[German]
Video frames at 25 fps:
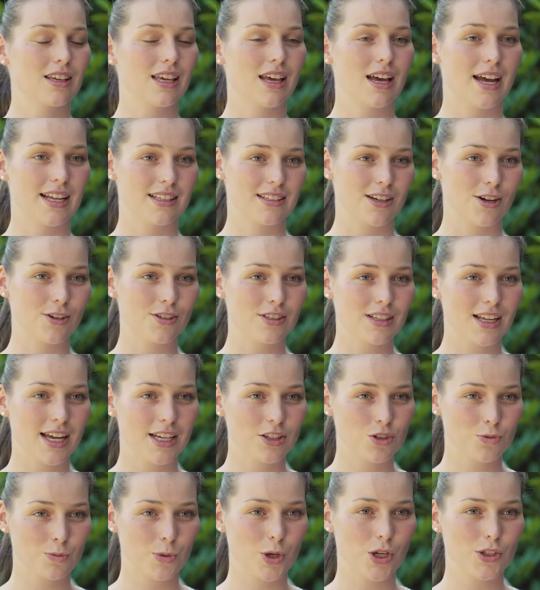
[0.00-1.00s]
als
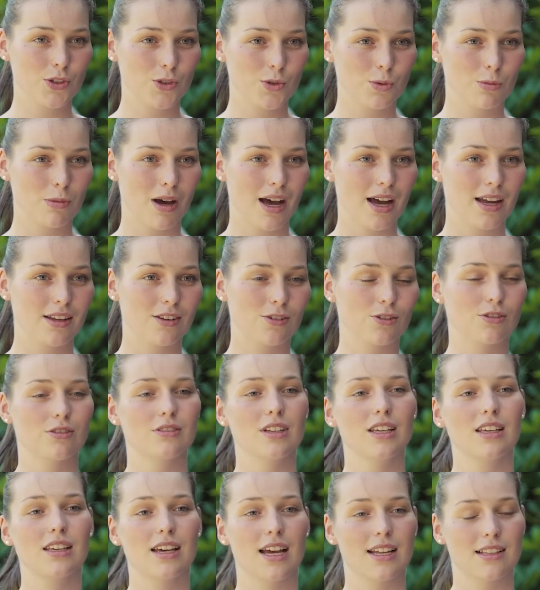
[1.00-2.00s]
Ausgleichssport zu machen und
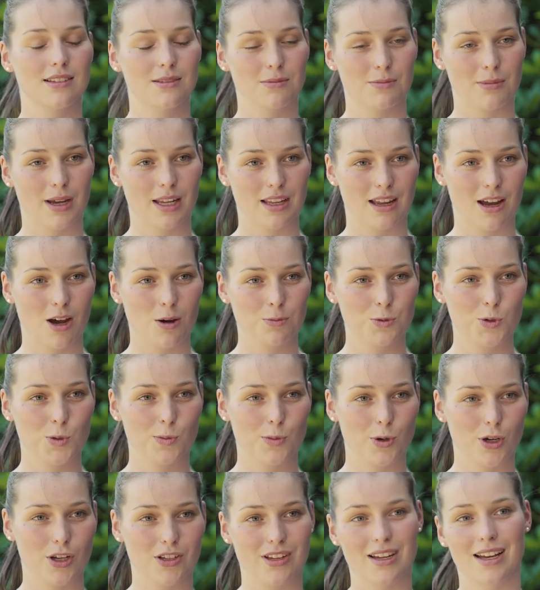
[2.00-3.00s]
nicht als meine
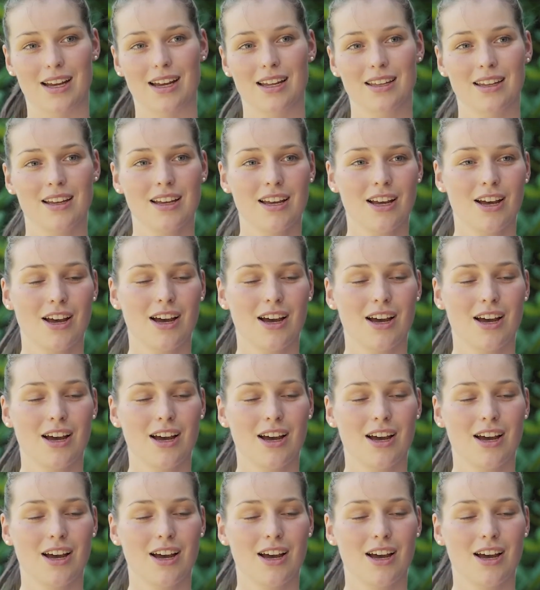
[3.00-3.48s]
Hauptsportart